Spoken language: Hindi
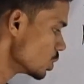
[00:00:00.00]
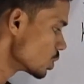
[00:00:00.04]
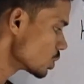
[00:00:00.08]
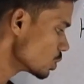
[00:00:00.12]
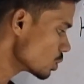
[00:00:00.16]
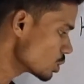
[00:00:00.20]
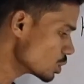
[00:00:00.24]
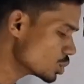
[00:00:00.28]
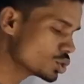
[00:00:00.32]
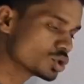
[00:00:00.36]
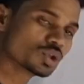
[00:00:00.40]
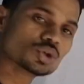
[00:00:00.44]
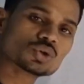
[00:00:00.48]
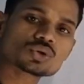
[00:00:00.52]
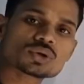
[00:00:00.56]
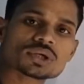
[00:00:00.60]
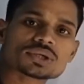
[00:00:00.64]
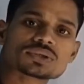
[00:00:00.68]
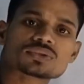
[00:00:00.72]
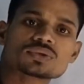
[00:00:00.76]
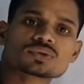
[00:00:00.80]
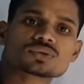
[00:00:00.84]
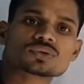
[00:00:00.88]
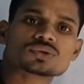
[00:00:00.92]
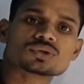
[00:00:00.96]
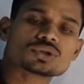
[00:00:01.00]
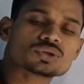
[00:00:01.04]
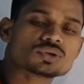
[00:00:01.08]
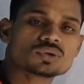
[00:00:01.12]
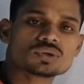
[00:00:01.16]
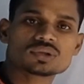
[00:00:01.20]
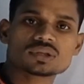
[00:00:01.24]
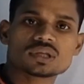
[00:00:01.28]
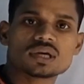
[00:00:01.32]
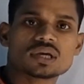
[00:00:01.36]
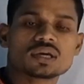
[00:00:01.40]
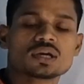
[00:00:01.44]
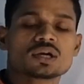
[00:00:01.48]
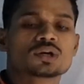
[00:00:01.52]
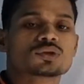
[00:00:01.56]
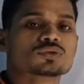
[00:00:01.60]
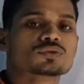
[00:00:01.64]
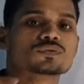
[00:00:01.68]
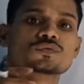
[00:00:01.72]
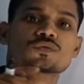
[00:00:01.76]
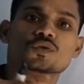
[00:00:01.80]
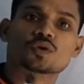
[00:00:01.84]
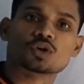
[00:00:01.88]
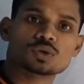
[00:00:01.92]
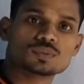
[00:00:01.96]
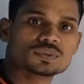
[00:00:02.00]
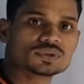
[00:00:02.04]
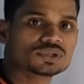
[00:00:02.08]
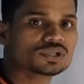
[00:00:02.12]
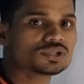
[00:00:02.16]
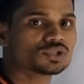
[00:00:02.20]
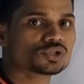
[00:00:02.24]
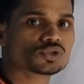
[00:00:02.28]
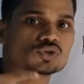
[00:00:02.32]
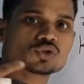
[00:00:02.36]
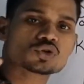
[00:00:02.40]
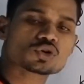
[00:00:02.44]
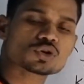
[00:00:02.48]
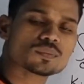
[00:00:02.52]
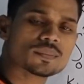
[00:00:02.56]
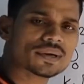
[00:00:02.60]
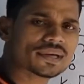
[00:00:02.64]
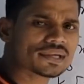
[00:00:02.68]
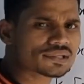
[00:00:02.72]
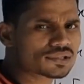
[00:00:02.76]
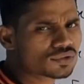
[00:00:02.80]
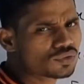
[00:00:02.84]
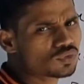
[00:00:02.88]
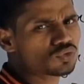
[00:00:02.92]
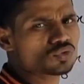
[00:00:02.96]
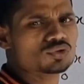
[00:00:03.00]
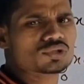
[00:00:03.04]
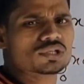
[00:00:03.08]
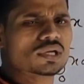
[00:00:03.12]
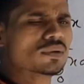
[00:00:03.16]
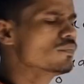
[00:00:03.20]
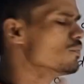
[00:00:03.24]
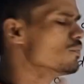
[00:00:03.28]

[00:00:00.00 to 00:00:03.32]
क्योंकि जीरो का स्क्वायर तो जीरो होता है तो फोर में से जीरो को माइनस करो तो सेम